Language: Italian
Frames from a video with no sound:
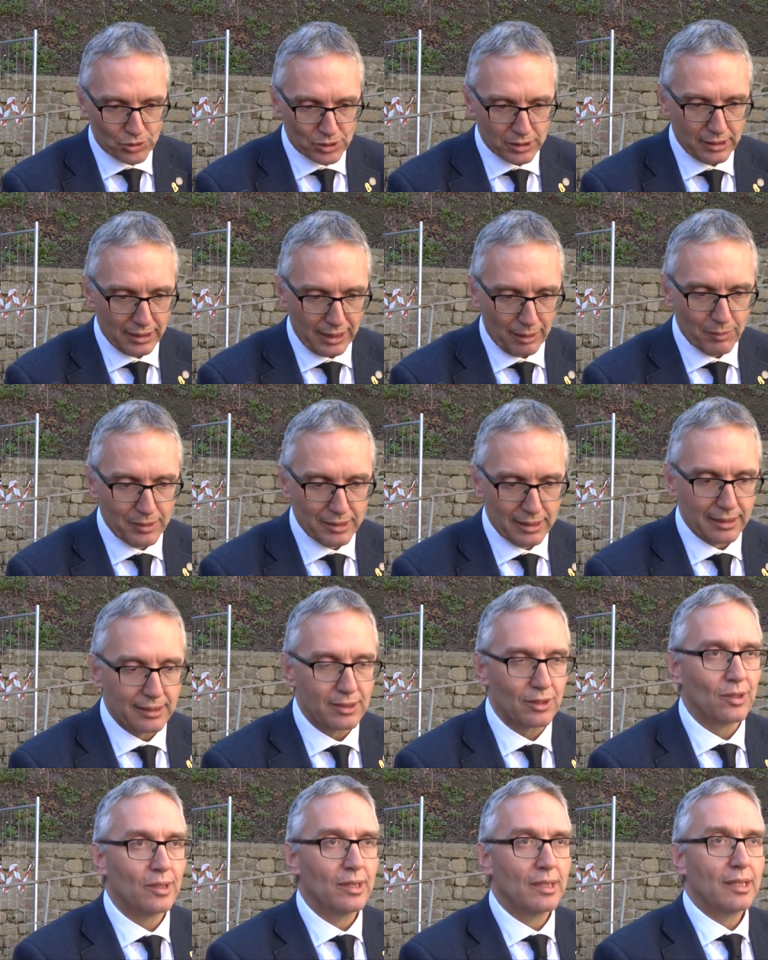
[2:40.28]
ci tiriamo
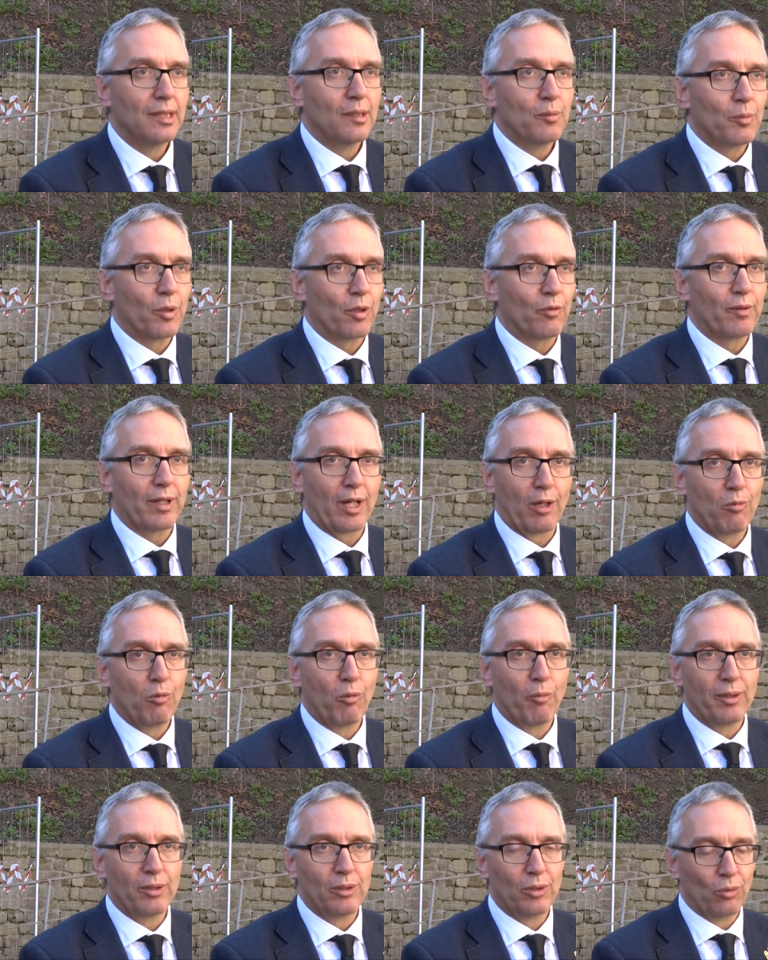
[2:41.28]
indietro, però verrà un
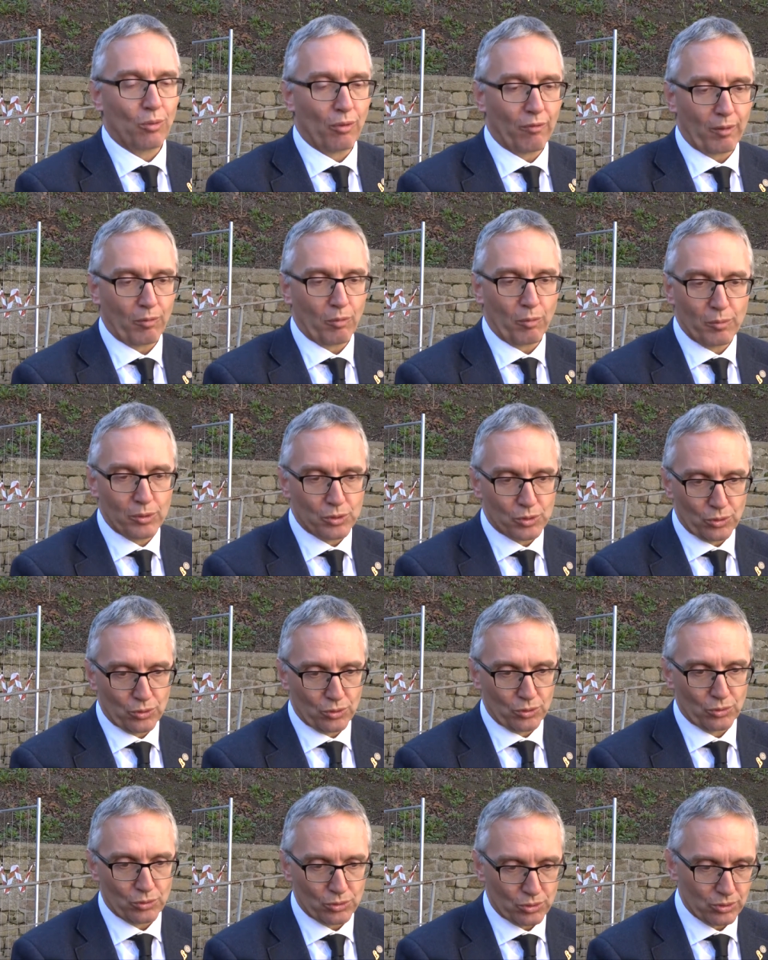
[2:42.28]
momento in cui avremo
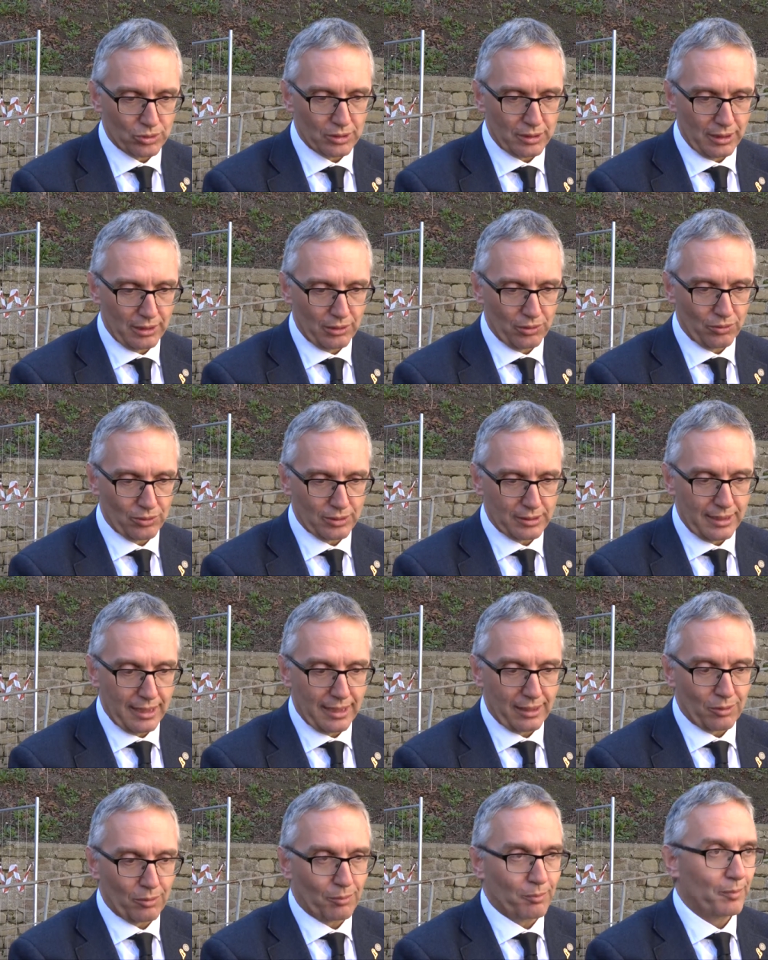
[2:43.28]
bisogno di un sostegno
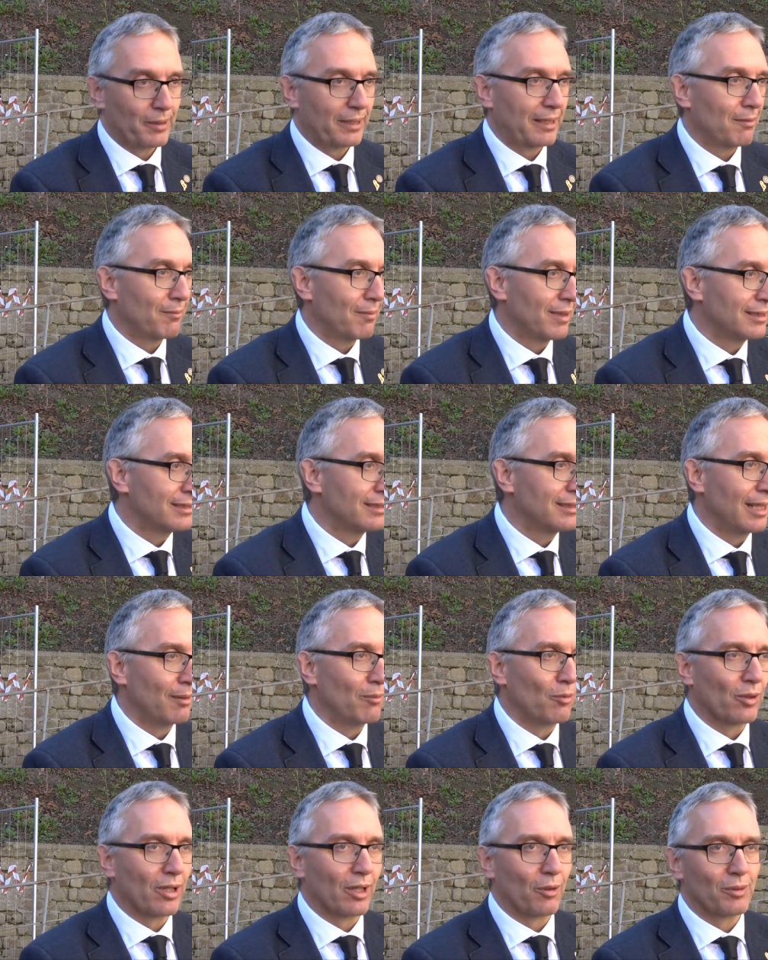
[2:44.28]
esterno, perché
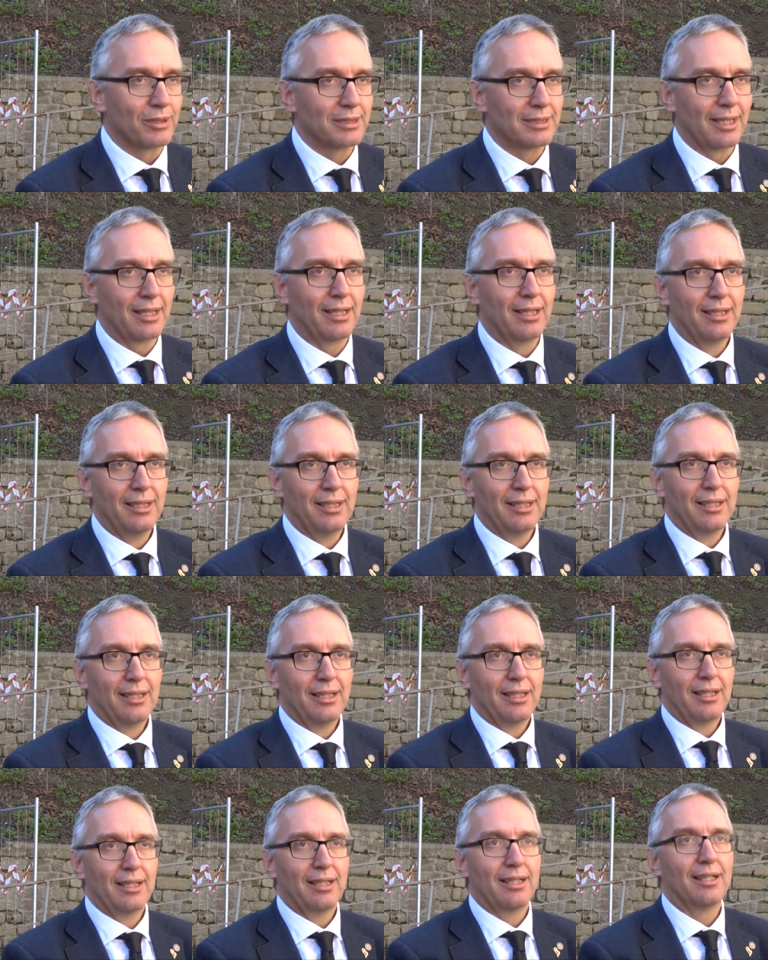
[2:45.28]
immaginiamo che questa
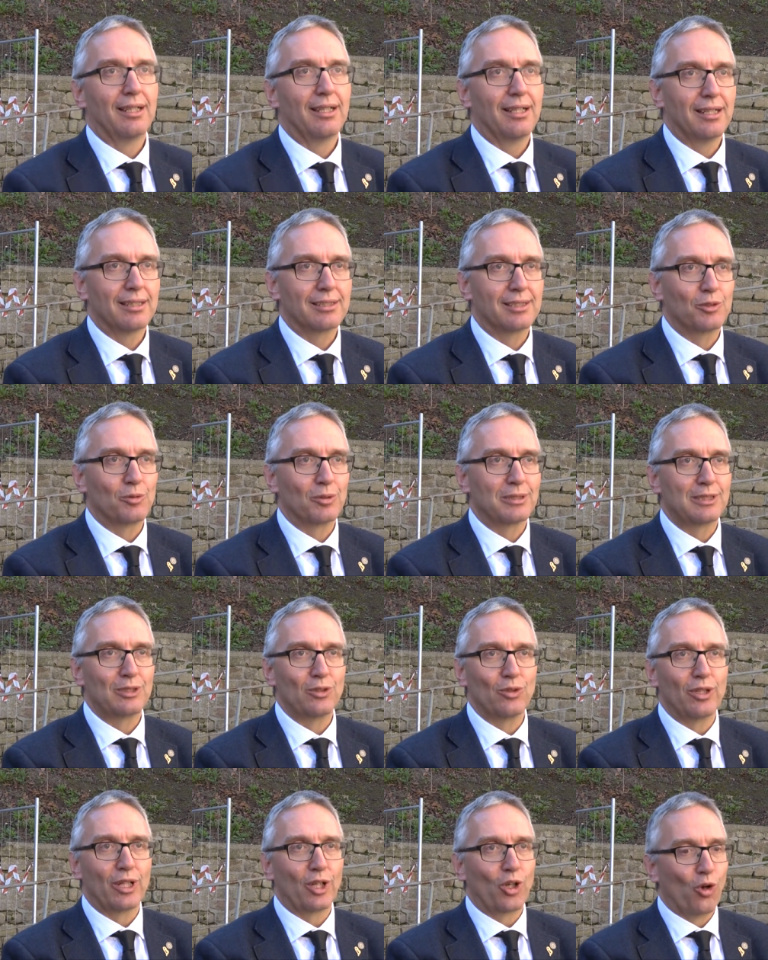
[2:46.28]
eh,
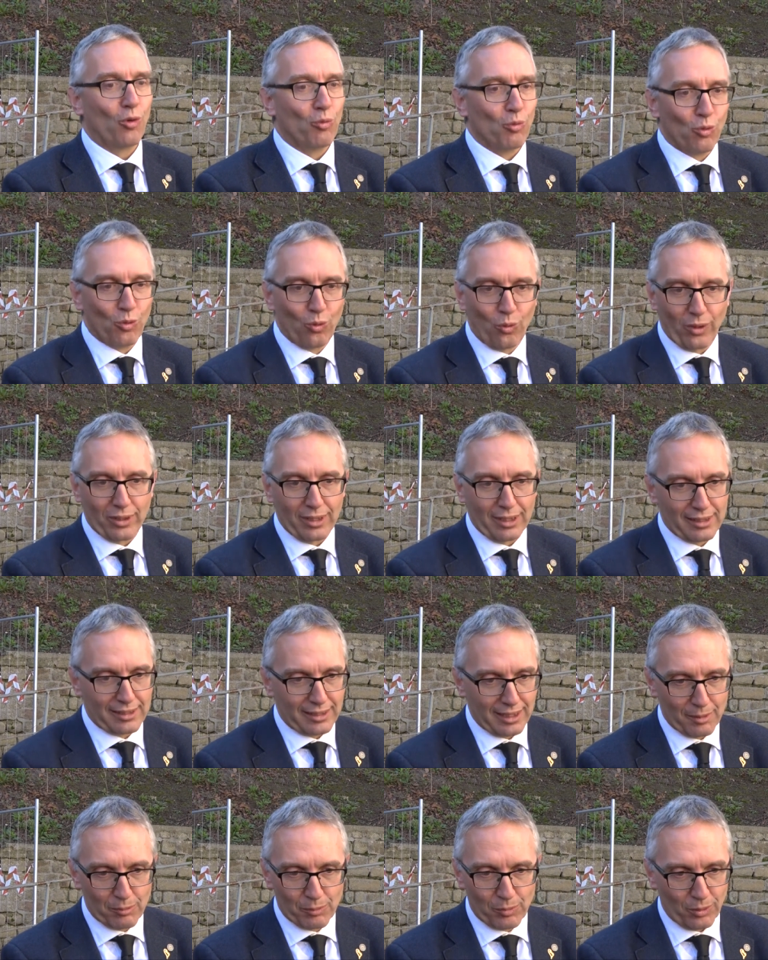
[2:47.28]
situazione comunque nel
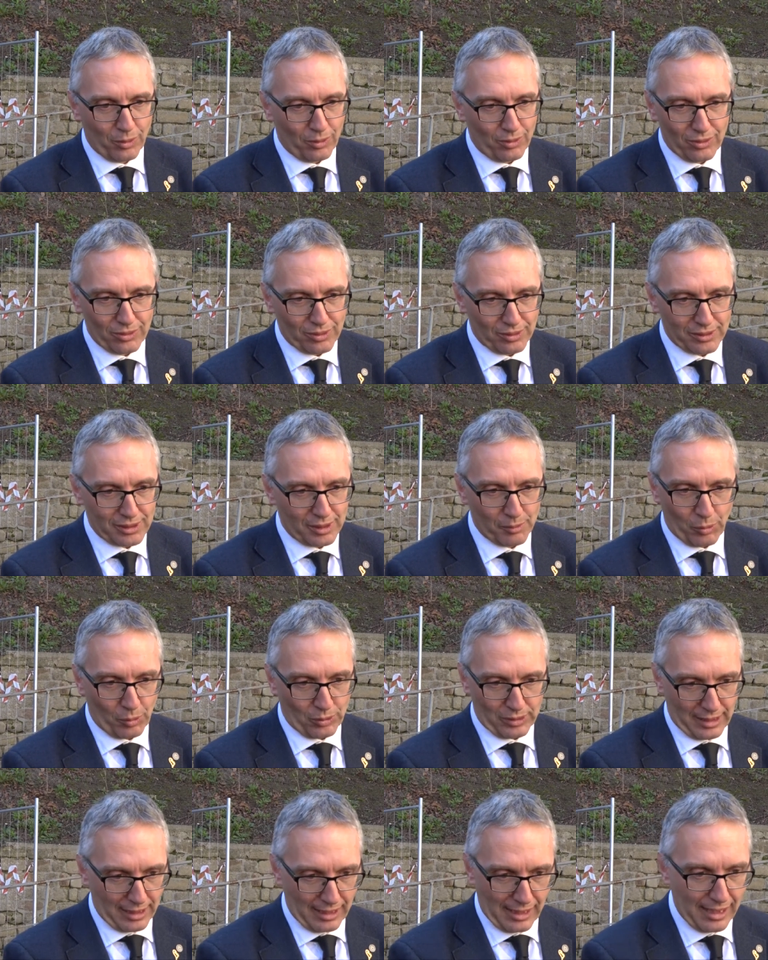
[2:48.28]
tempo si
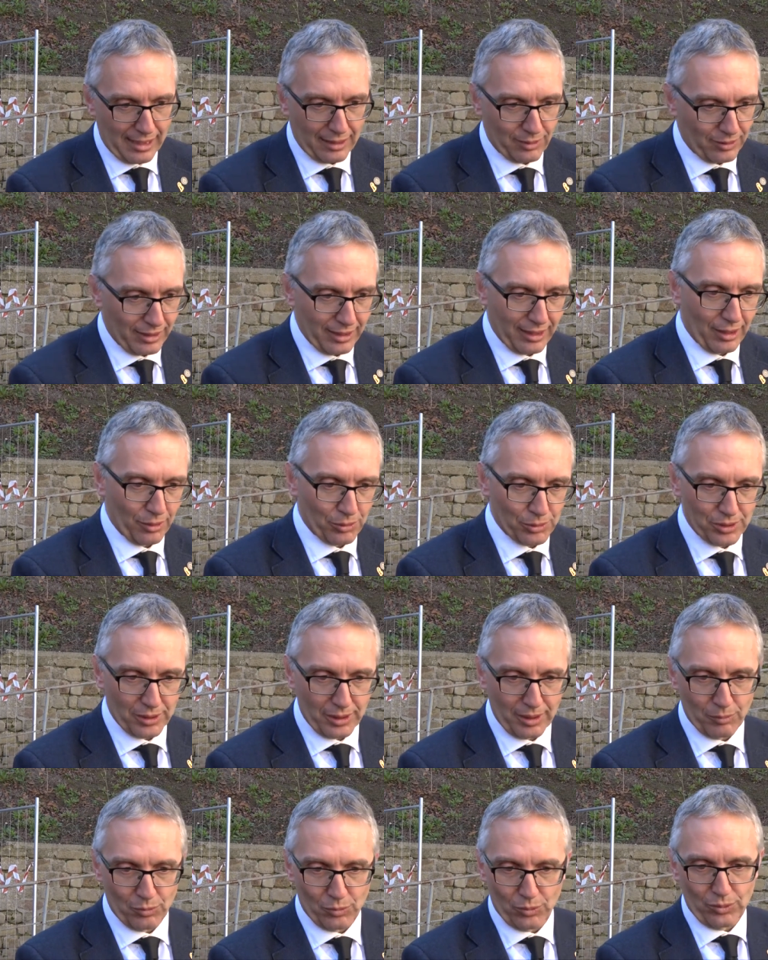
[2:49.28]
protrarrà, non è che
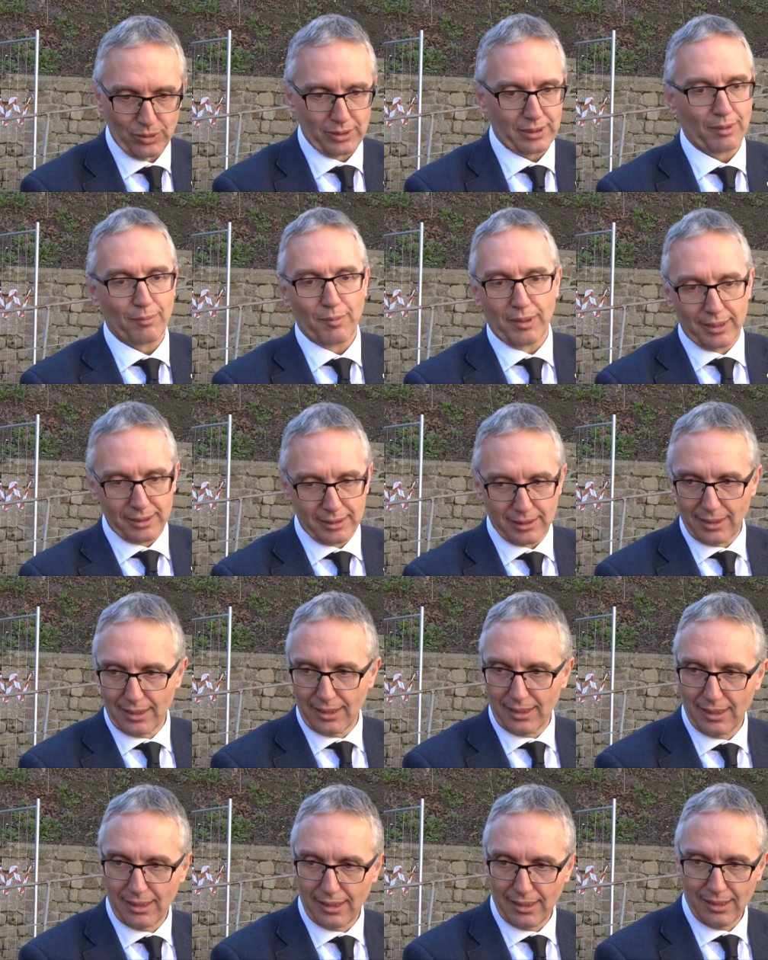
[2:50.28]
riusciremo in sei mesi
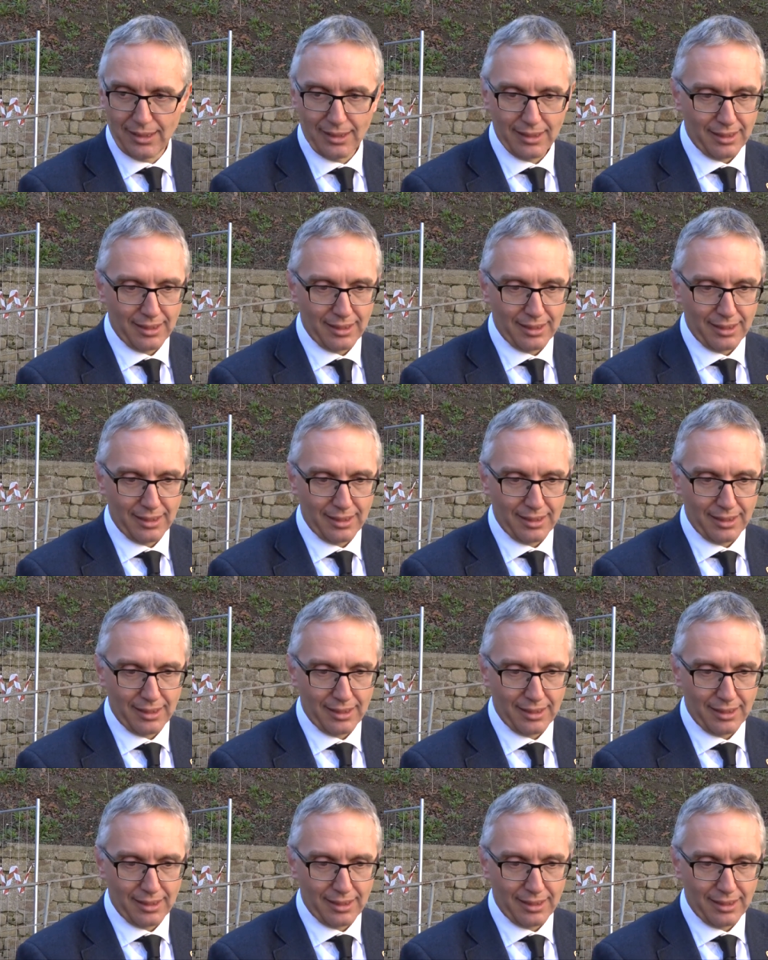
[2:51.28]
a